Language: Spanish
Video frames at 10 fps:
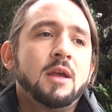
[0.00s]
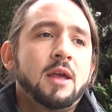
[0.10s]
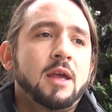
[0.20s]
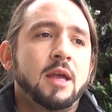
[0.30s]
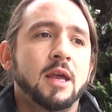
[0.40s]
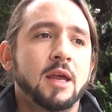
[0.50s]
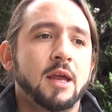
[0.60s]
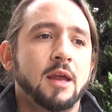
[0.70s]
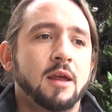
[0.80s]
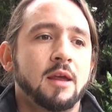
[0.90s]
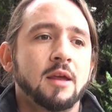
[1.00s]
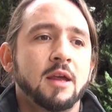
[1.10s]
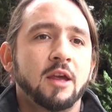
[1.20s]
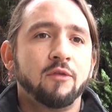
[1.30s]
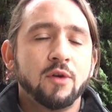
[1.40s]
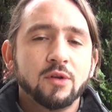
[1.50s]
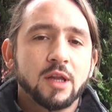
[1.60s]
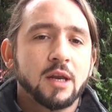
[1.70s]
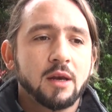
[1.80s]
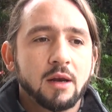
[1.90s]
Eh, es bueno
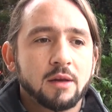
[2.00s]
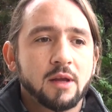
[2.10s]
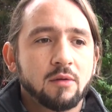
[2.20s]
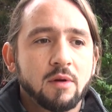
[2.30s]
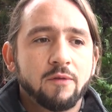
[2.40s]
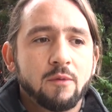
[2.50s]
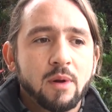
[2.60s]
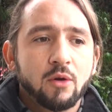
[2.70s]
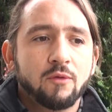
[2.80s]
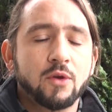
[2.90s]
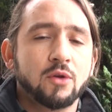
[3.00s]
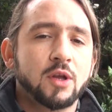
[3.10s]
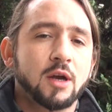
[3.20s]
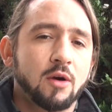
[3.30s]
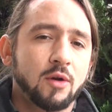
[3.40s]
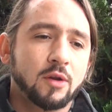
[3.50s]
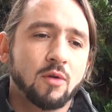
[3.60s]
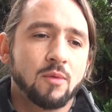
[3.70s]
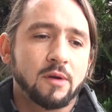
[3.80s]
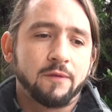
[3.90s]
tener de alguna forma los bioindicadores
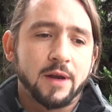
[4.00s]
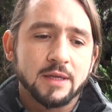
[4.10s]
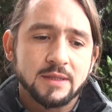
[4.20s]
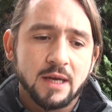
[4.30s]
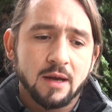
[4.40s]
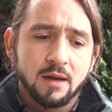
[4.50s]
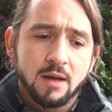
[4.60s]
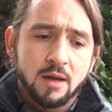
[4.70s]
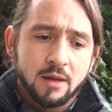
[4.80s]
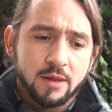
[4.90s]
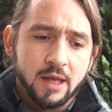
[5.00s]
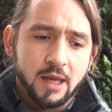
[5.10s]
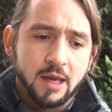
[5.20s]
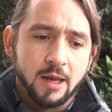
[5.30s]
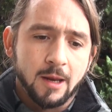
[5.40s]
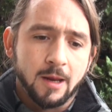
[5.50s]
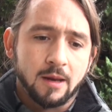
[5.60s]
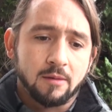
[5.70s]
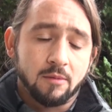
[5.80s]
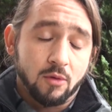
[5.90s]
como referencia de
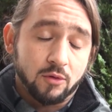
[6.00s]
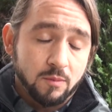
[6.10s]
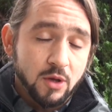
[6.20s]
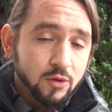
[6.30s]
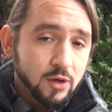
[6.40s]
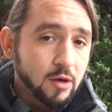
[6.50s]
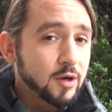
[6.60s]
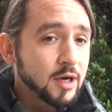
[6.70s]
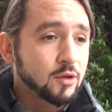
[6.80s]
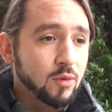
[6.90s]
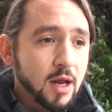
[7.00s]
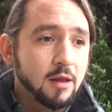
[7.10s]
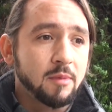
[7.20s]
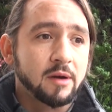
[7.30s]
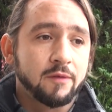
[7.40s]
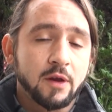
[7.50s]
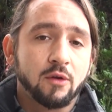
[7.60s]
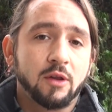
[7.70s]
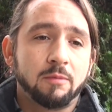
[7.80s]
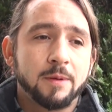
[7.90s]
los bioindicadores naturales, me
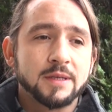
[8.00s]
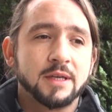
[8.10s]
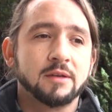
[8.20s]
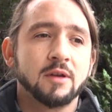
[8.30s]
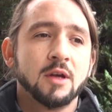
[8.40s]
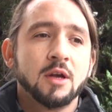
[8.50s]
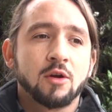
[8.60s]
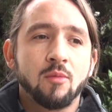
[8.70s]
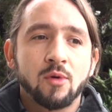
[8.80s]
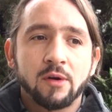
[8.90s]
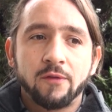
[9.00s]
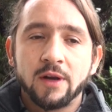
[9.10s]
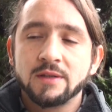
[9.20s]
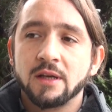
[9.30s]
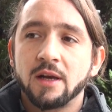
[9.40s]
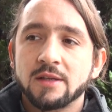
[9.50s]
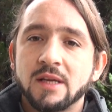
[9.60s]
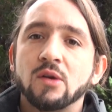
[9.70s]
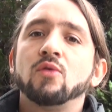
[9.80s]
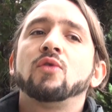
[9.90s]
refiero, de especies, como referencia de la
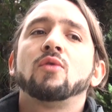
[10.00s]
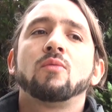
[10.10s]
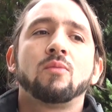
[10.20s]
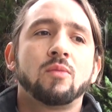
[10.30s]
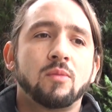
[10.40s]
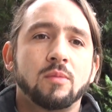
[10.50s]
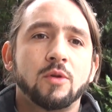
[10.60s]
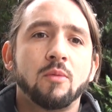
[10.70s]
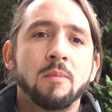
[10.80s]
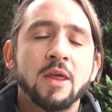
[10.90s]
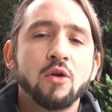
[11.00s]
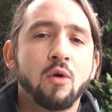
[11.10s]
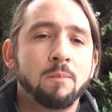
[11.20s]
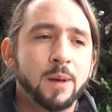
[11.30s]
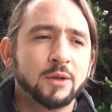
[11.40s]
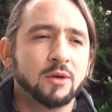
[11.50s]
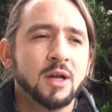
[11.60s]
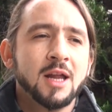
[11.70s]
salud de un, de un medio completo.